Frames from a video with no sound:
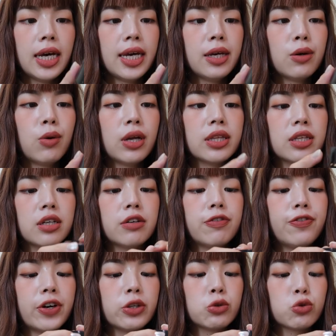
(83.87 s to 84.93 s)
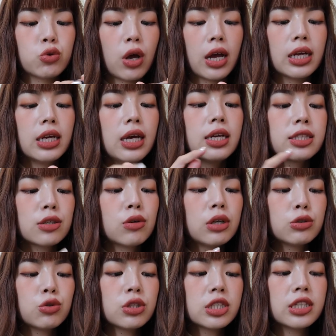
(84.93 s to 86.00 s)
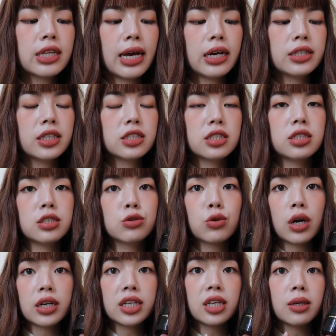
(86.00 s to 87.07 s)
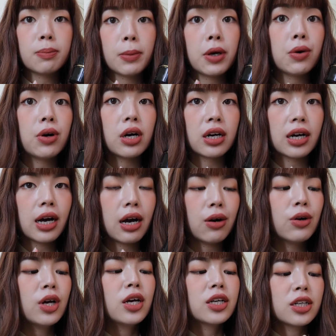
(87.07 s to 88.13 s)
黑罐的粉霜，这罐说真的它的持妆力没有很好，